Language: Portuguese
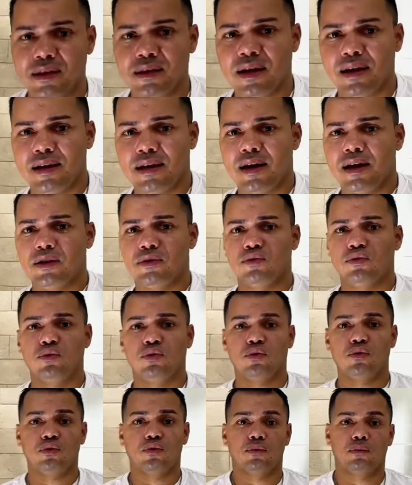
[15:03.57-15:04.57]
detalhado,
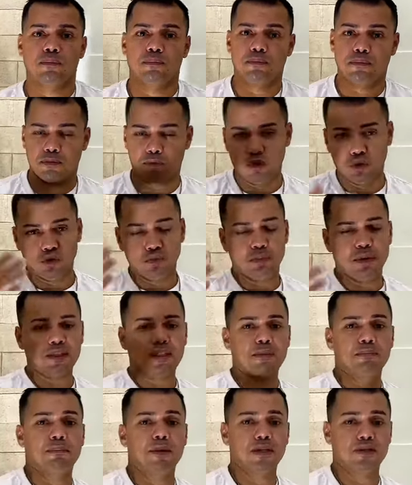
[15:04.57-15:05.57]
todo
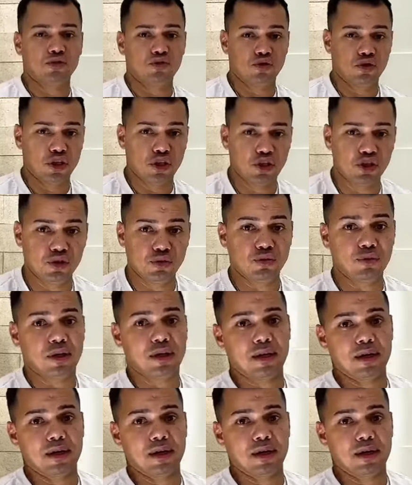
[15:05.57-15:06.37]
passo a passo direitinho no